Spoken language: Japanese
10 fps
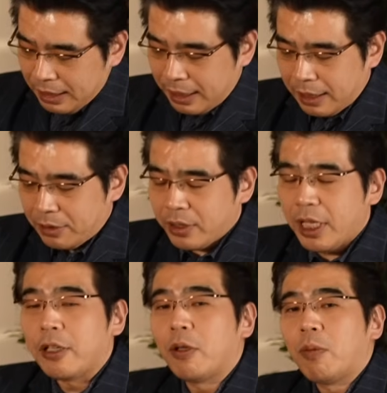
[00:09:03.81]
さあそし
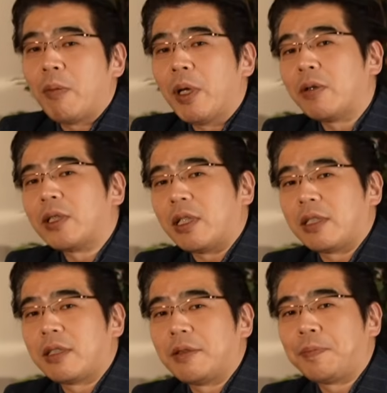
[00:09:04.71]
て4番目はこちらで
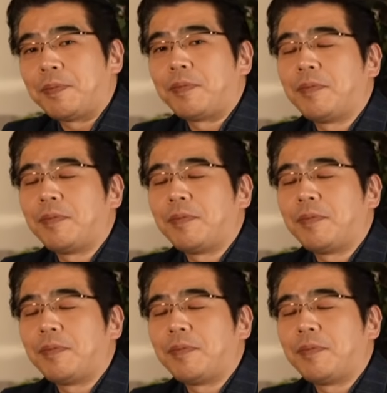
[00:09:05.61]
す。